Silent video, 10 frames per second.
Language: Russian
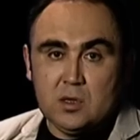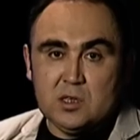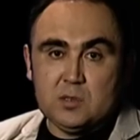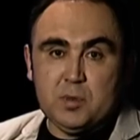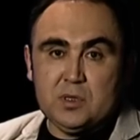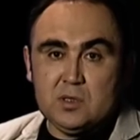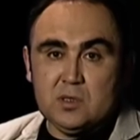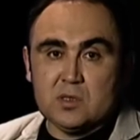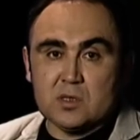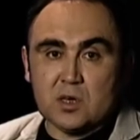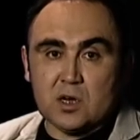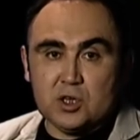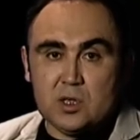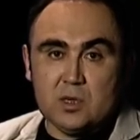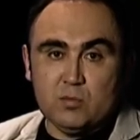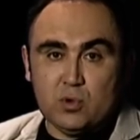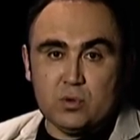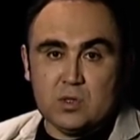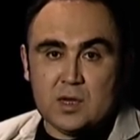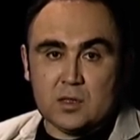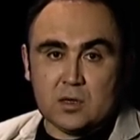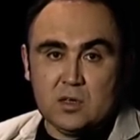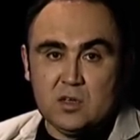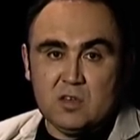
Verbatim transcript: Из 50 сражений, мною данных,